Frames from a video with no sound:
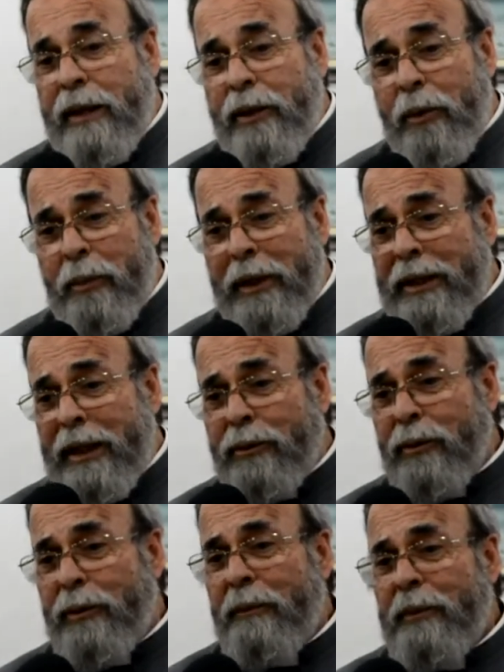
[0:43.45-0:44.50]
Então eu
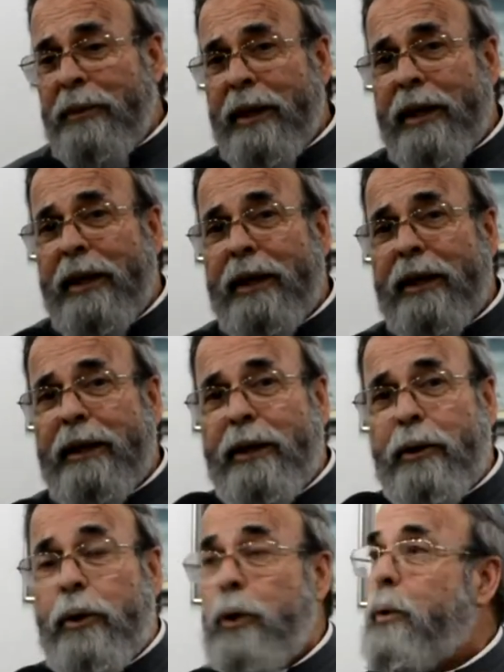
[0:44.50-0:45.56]
pretendo, é,
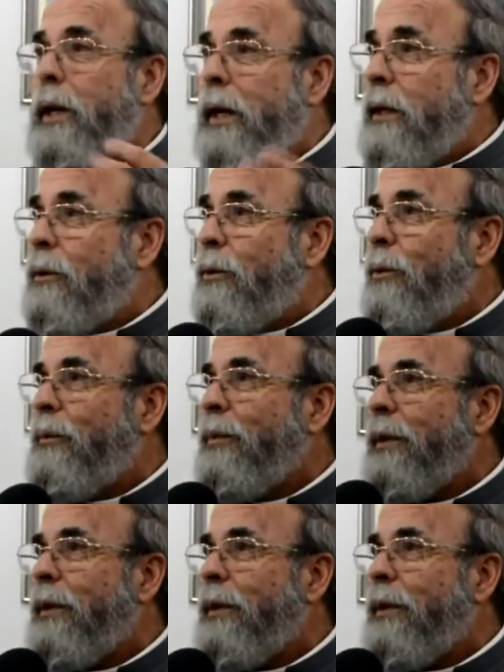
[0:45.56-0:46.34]
eu, eu canto,